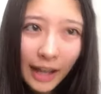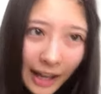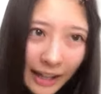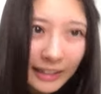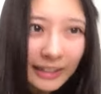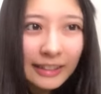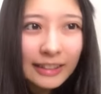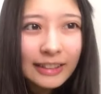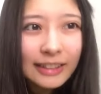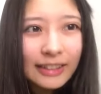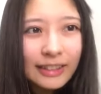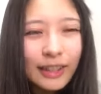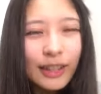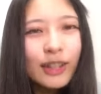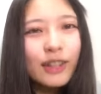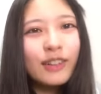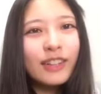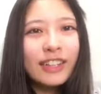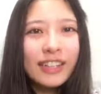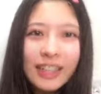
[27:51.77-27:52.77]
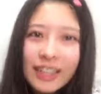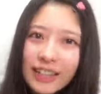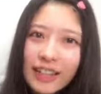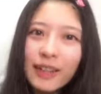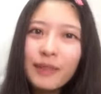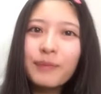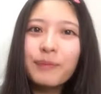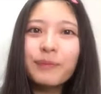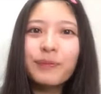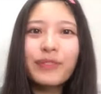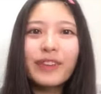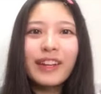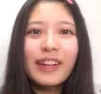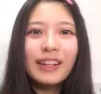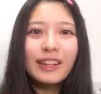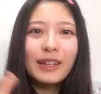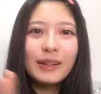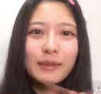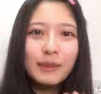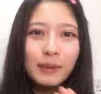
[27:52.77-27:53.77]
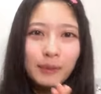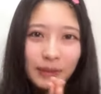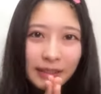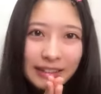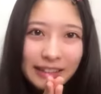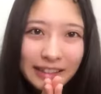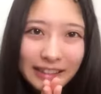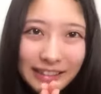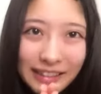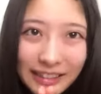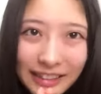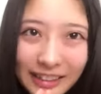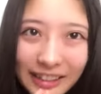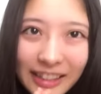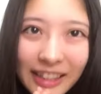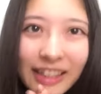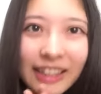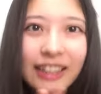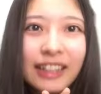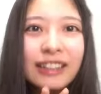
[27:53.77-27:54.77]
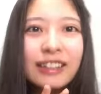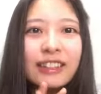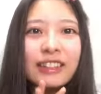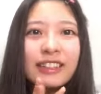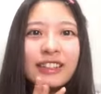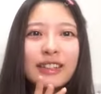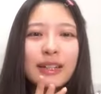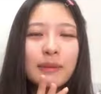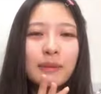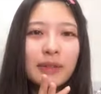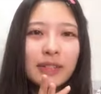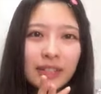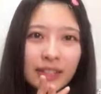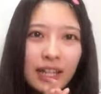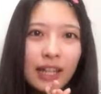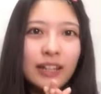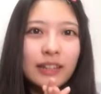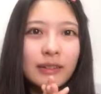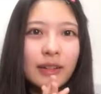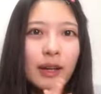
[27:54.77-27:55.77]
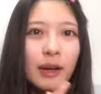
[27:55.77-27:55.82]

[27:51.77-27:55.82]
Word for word: はい、というわけで今日も見ていただきありがとうございました。